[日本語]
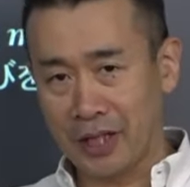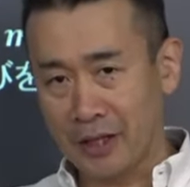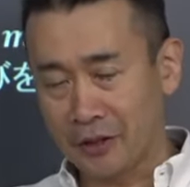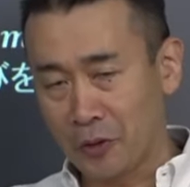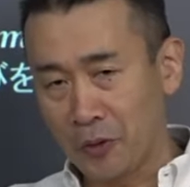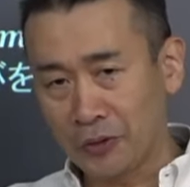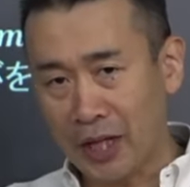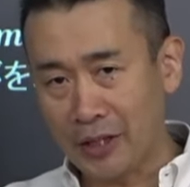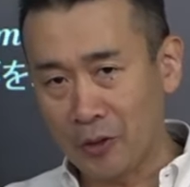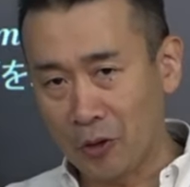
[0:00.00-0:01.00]
ね両
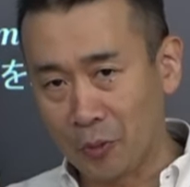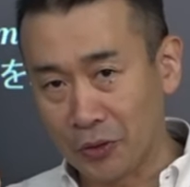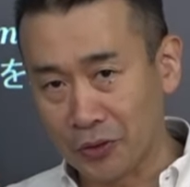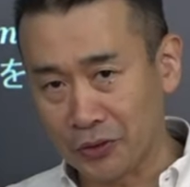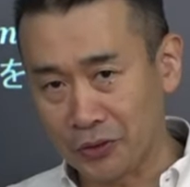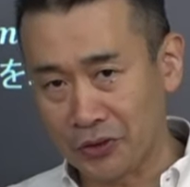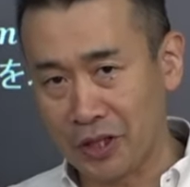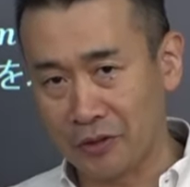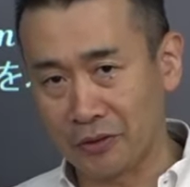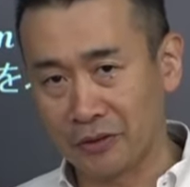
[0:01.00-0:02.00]
端に重りを吊るし
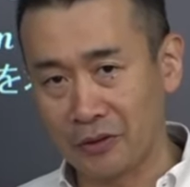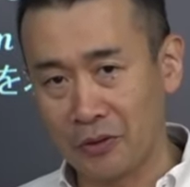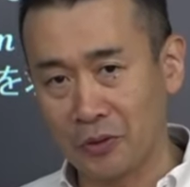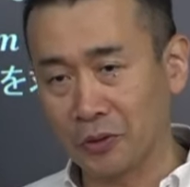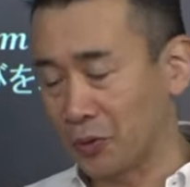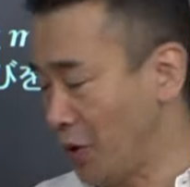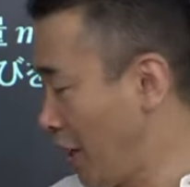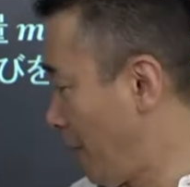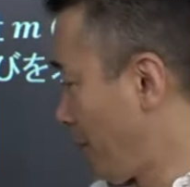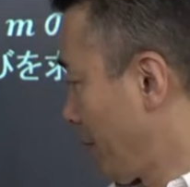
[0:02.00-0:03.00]
てるっていうこと
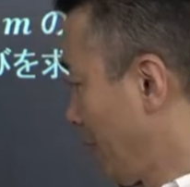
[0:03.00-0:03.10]
は